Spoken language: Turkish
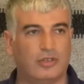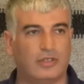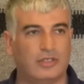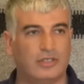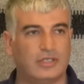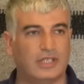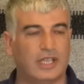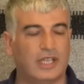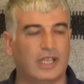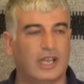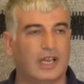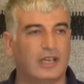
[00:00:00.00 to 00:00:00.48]

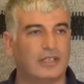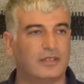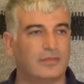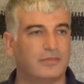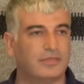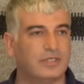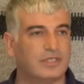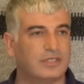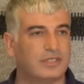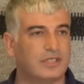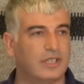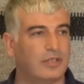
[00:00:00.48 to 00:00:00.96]
İşte
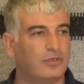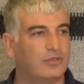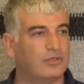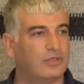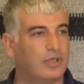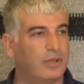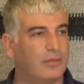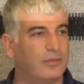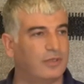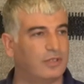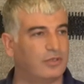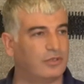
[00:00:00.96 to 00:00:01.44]
yardımcısı Sayın
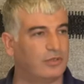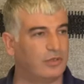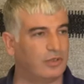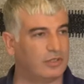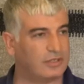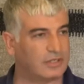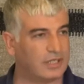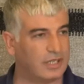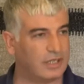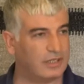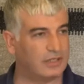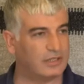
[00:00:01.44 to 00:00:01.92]
Hüsam Ettin
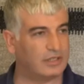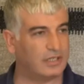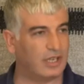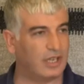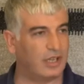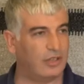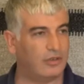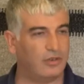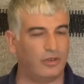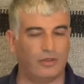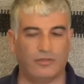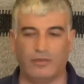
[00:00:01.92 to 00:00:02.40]
Özkan'ı
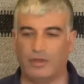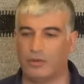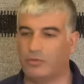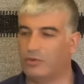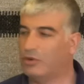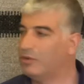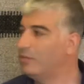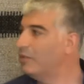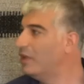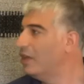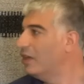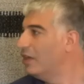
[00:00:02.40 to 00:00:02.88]
çağırıyor ve
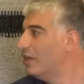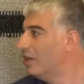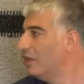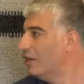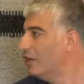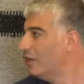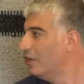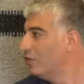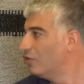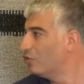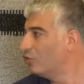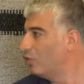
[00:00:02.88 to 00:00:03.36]
bunu bir
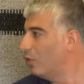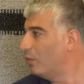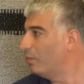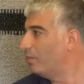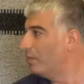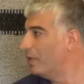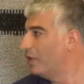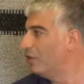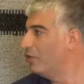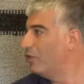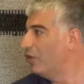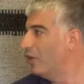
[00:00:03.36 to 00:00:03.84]

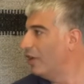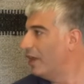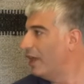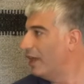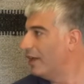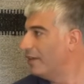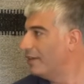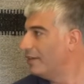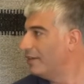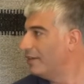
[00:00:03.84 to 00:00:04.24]
toplanıyorlar.